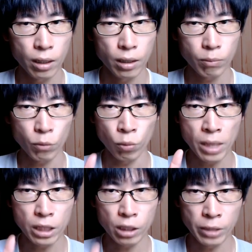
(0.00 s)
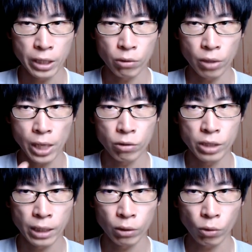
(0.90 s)
もう目に見える
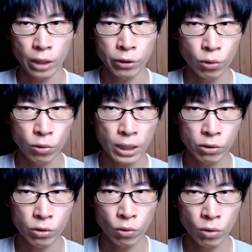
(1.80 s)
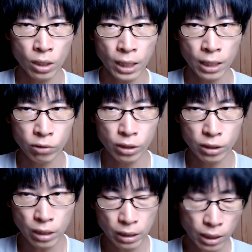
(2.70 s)
ヘルニアとか狭窄症が確
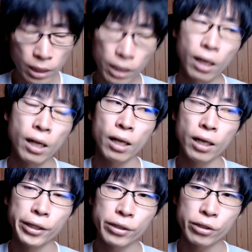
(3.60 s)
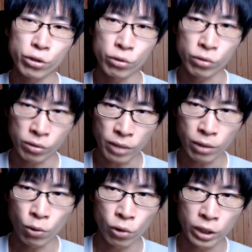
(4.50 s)
認できたら、手術
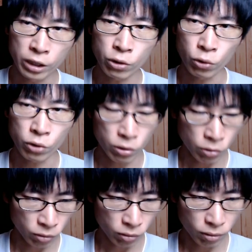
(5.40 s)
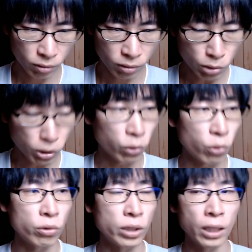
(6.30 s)
で強引に処置するっていうのが
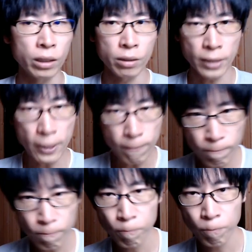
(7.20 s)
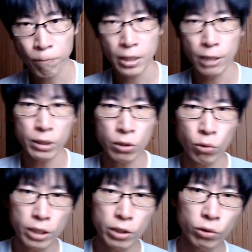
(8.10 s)
得意なんですね。まあそ
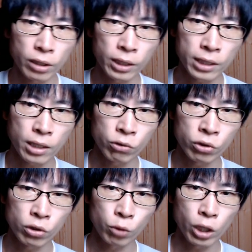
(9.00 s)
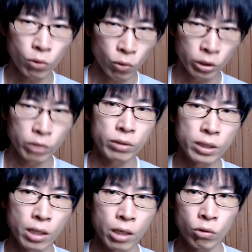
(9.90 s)
れによって助かる人も結構いるんで
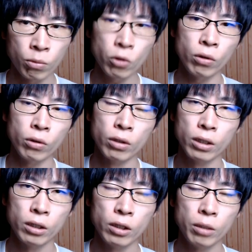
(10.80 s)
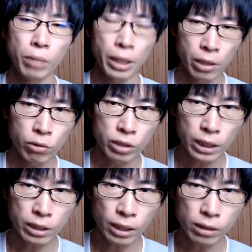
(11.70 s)
すけれども、まあ
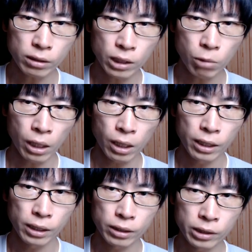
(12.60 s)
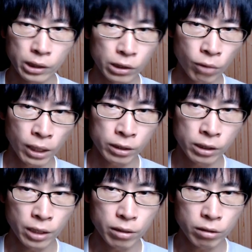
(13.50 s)
ヘルニアに関しては、実は
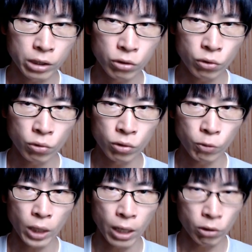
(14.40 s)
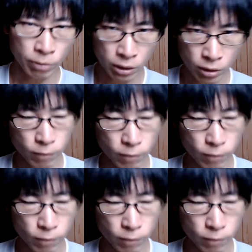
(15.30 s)
自然治癒力でも治ります。